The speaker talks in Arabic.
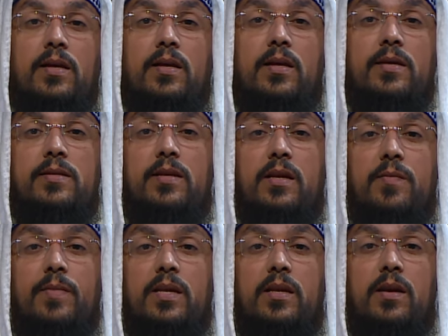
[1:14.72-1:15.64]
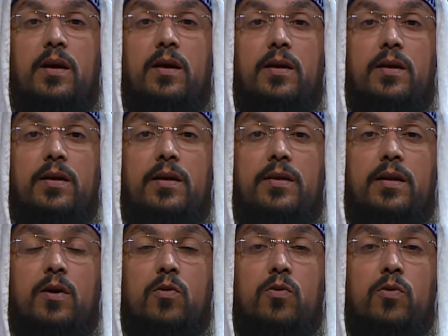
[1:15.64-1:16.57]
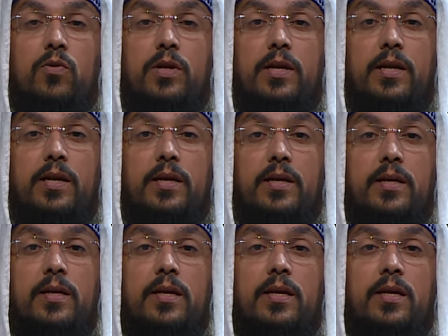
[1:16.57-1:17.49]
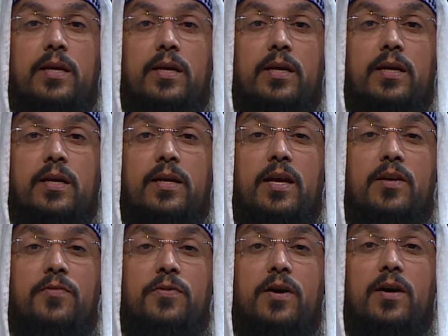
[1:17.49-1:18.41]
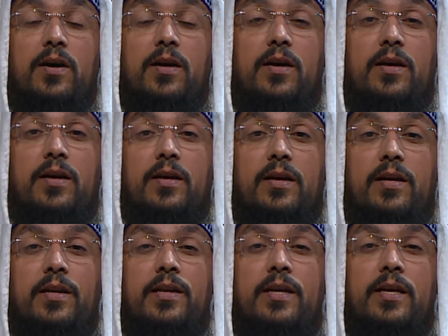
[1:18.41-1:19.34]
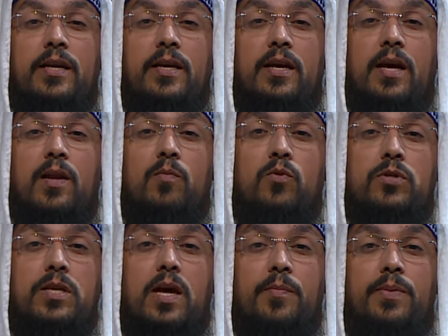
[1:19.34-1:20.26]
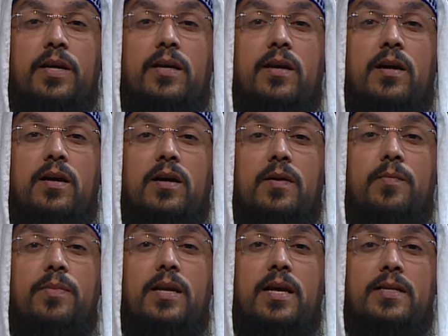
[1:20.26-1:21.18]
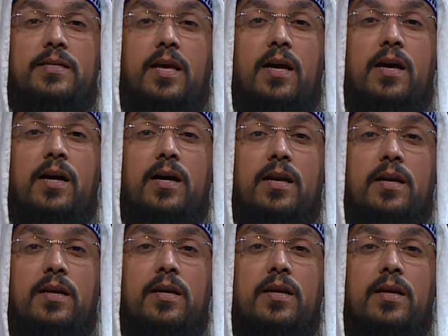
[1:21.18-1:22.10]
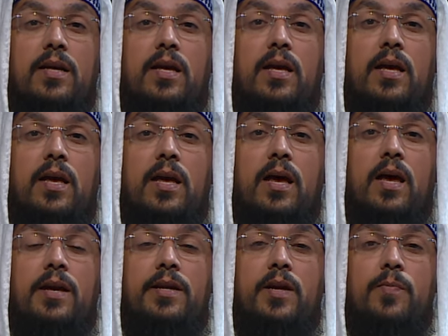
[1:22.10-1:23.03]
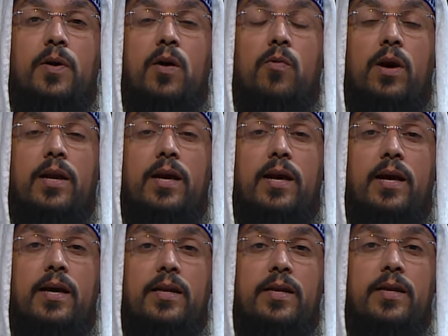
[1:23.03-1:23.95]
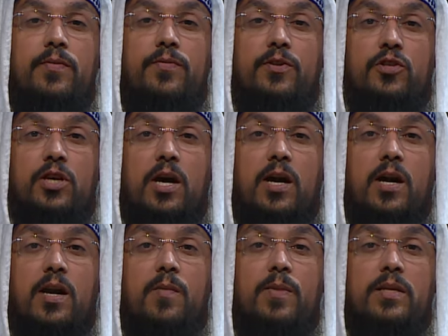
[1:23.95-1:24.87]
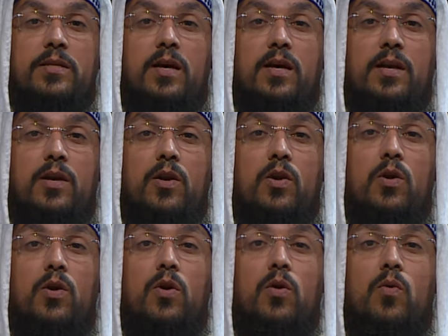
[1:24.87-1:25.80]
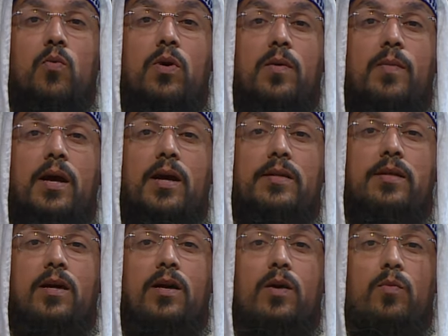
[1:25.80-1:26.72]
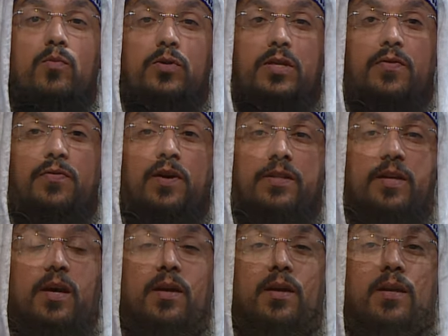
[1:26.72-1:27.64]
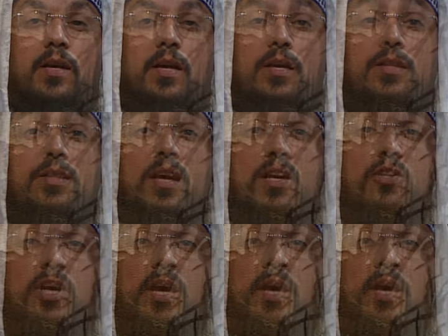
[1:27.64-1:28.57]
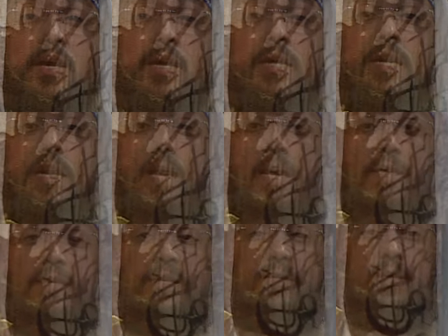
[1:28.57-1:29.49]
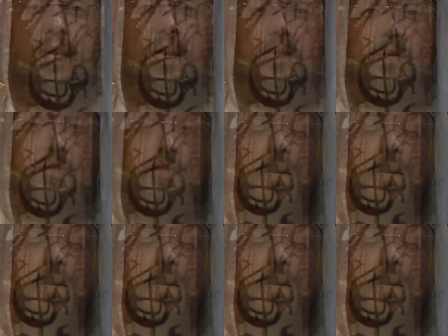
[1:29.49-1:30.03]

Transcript: كثير منا يقول كيف للمصابين بالأسحار أن يبقوا على حالهم في شهر رمضان والمرض مصفدة نرجع إلى الحديث حديث